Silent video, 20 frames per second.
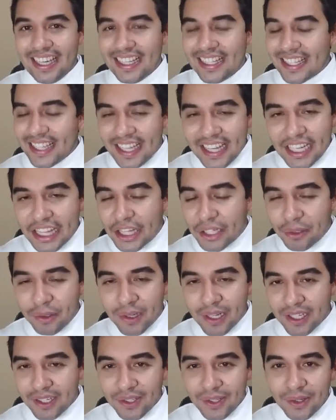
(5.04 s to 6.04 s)
En cierta
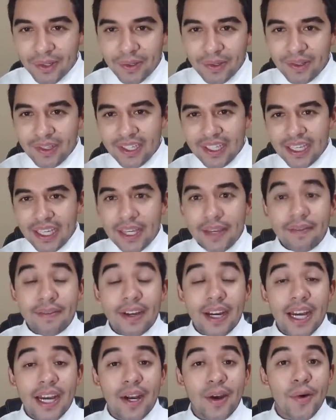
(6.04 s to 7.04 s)
ocasión
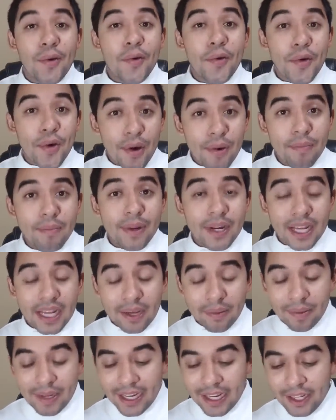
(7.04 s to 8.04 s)
iba un hombre
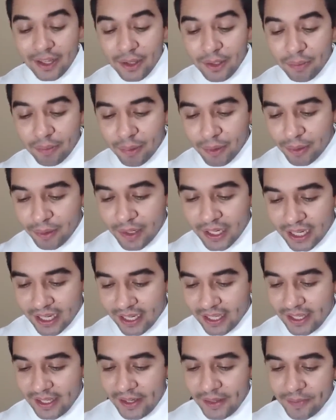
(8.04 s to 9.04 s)
caminando por una
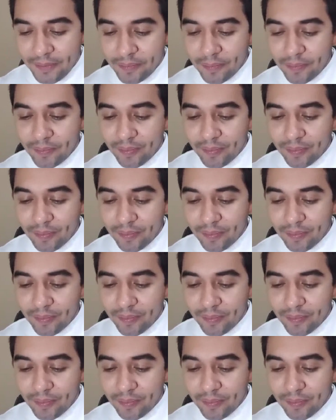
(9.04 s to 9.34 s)
calle